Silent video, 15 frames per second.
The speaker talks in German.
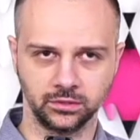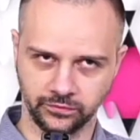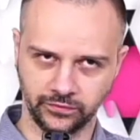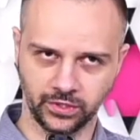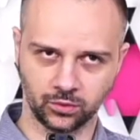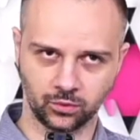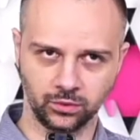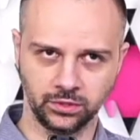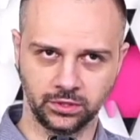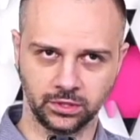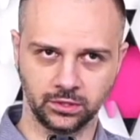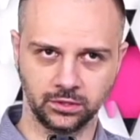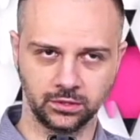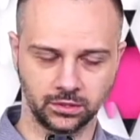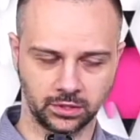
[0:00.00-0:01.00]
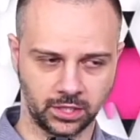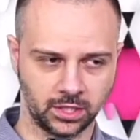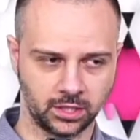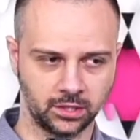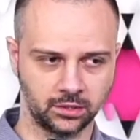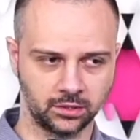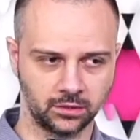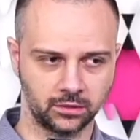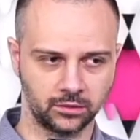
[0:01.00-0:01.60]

wir unten, ja,